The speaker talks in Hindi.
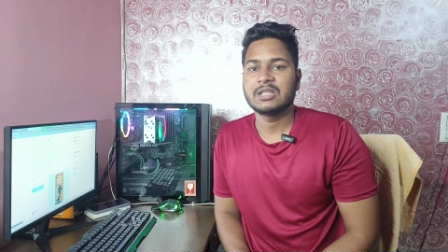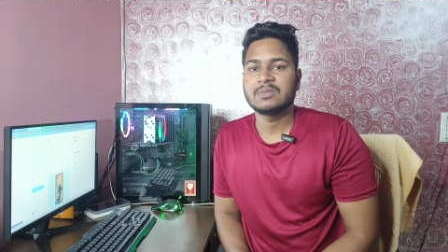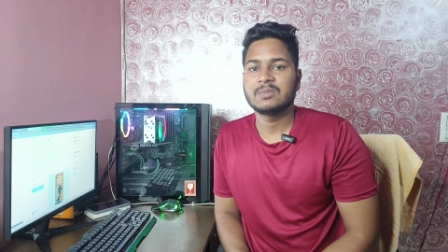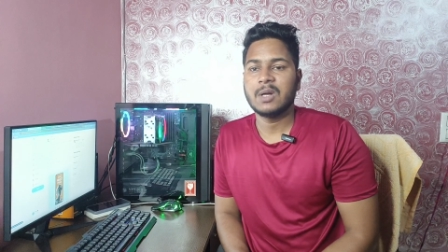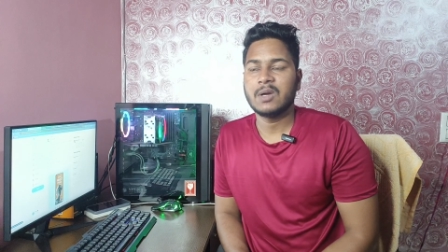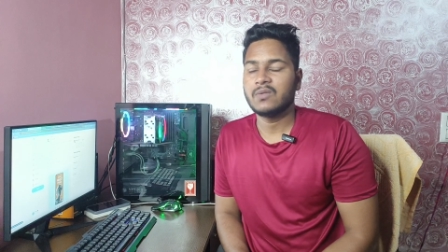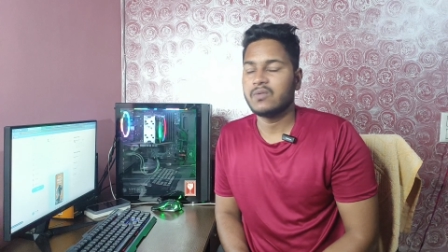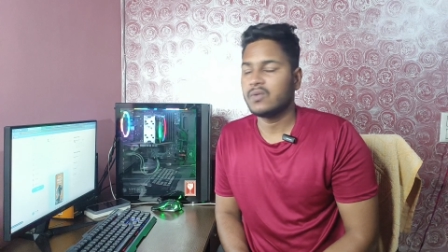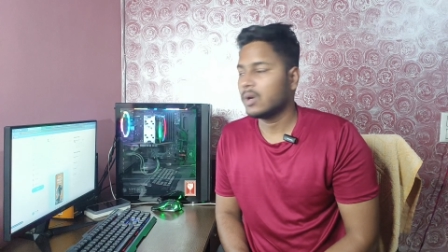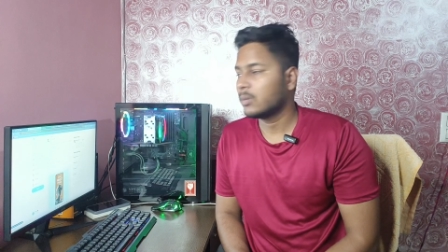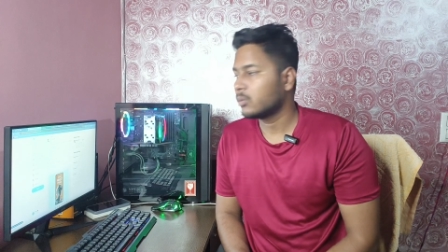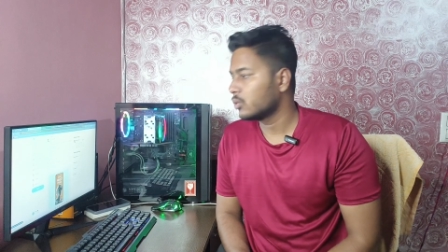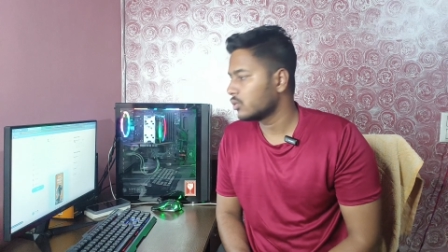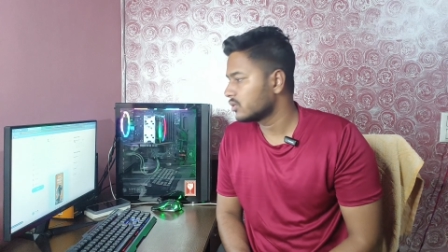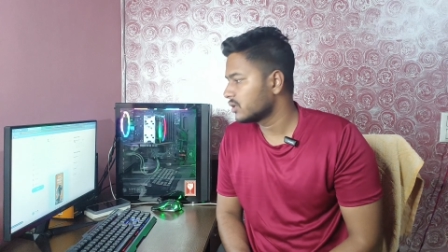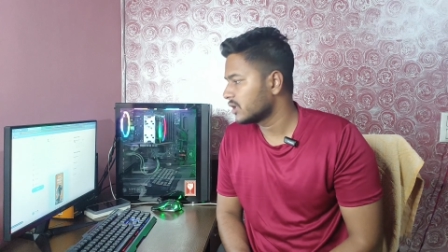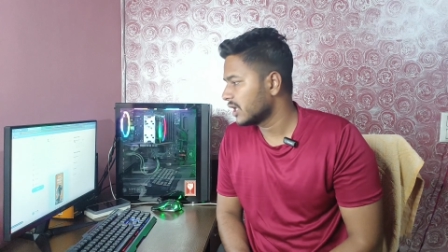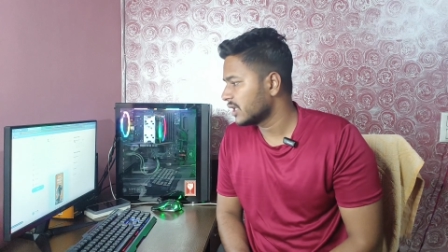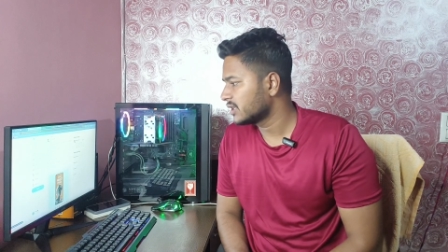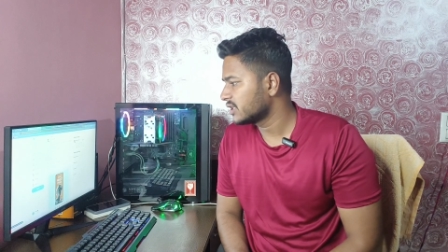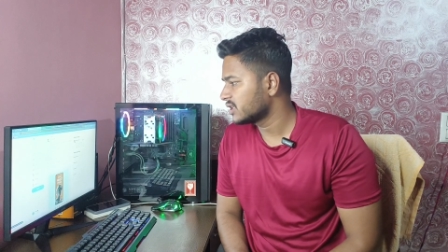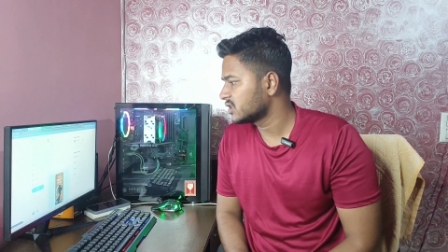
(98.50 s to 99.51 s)
ये स्मार्टफोन आपको
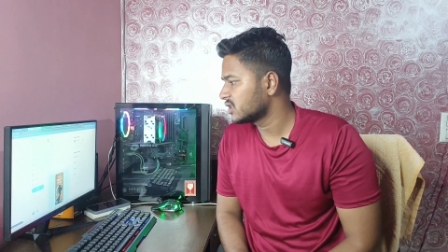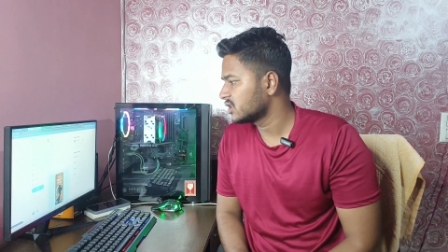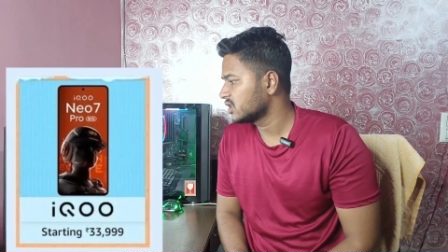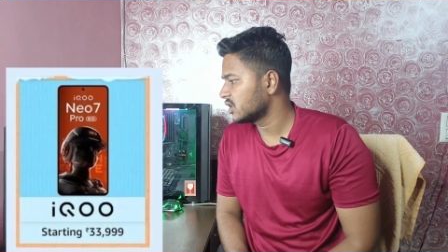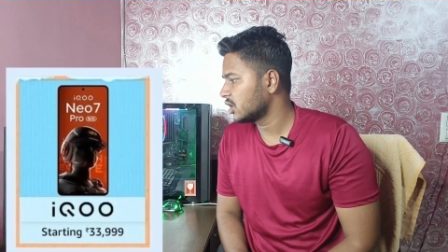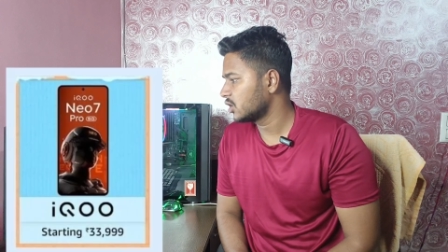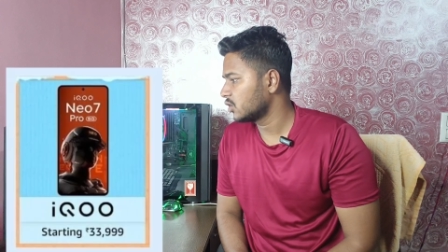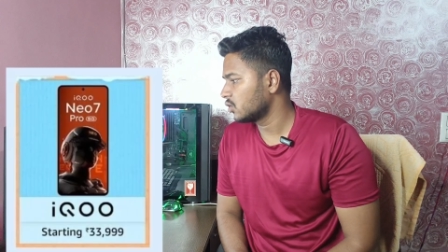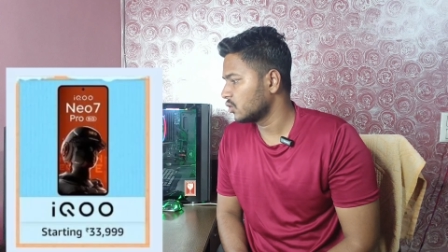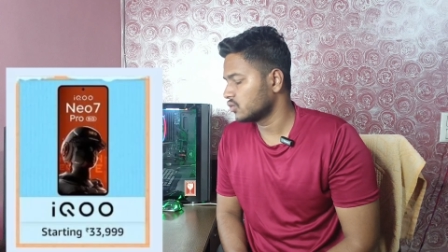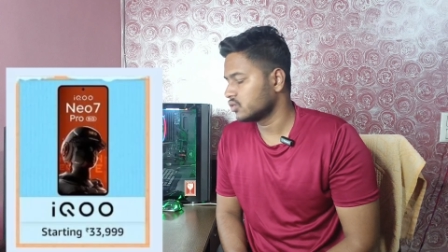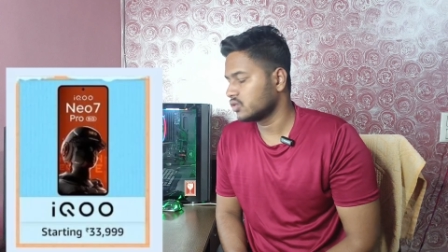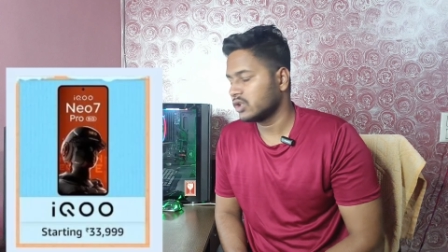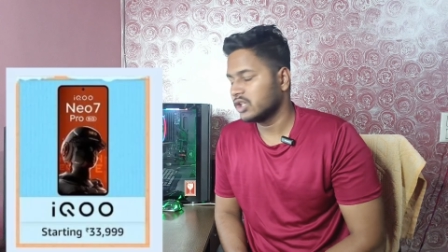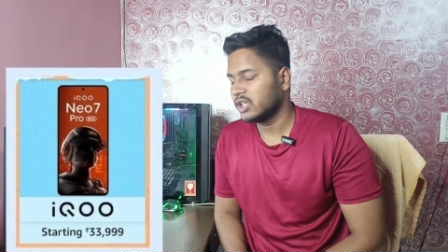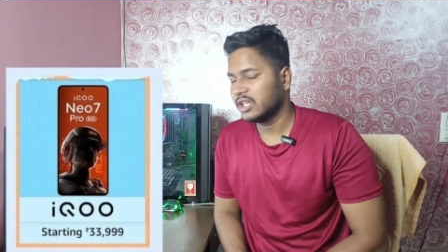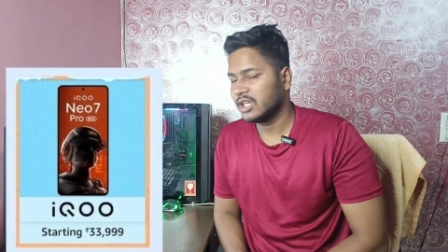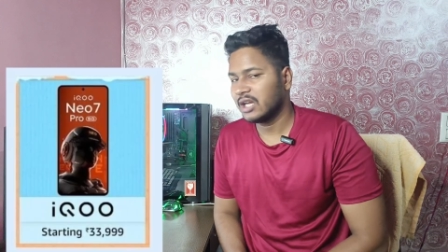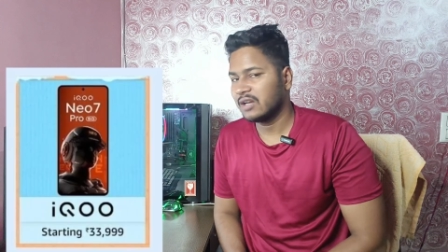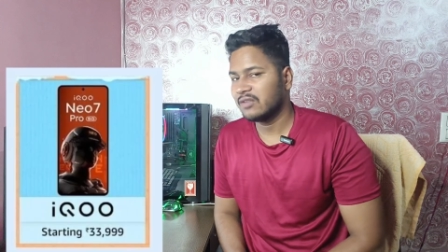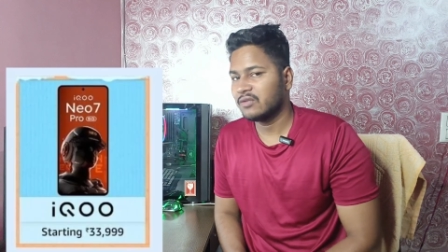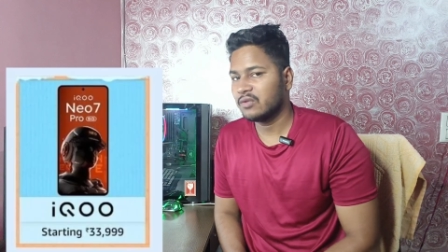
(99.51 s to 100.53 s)
तैंतीस हज़ार नौ सौ
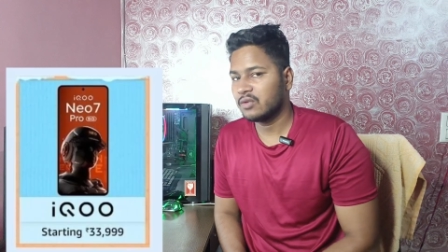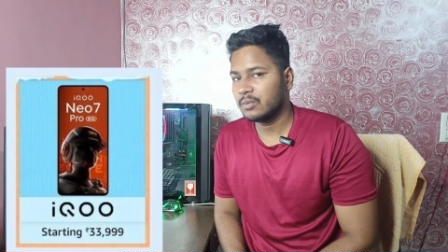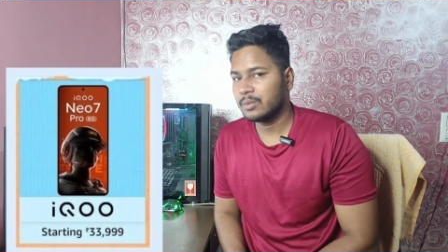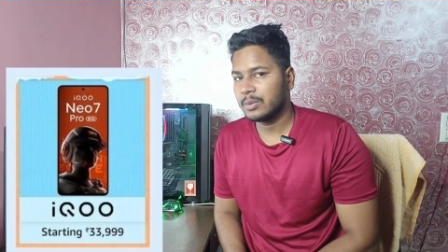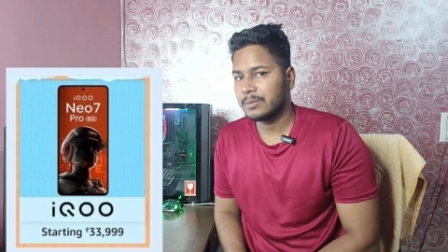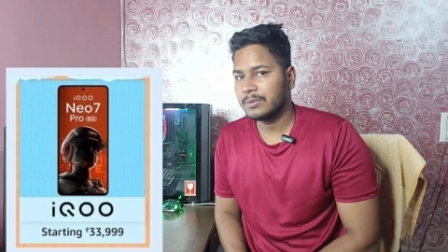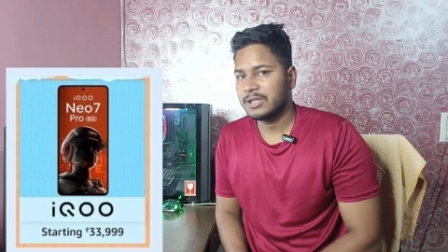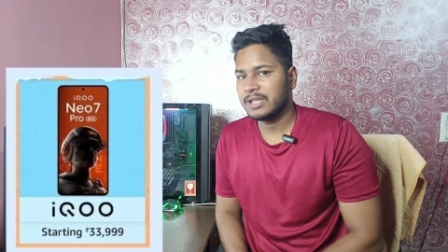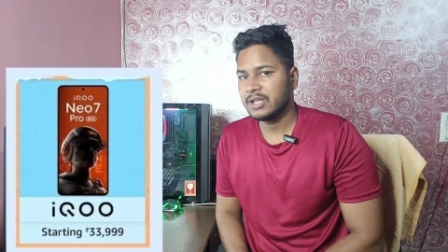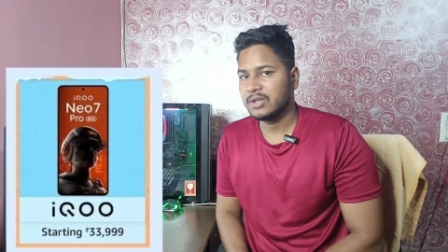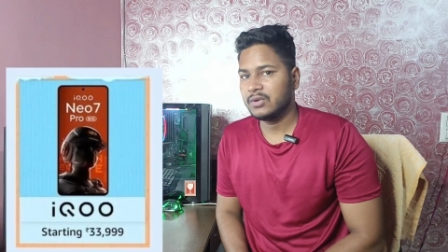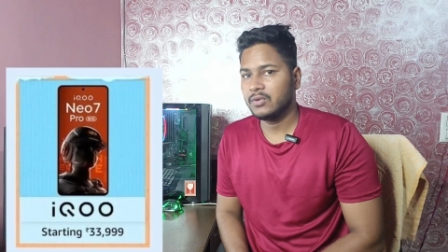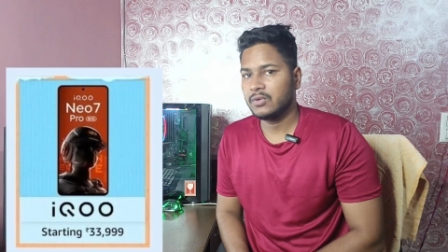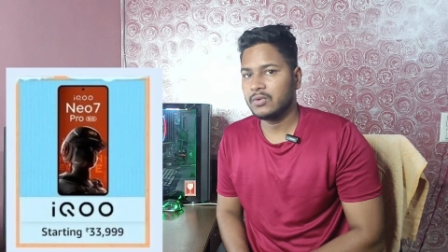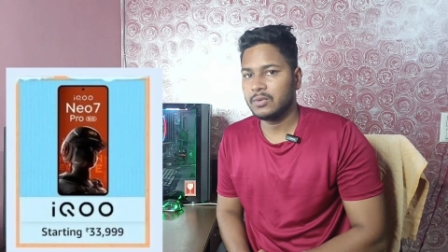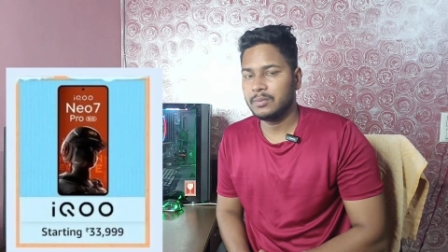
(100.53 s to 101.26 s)
निन्यानवे रुपये में देखने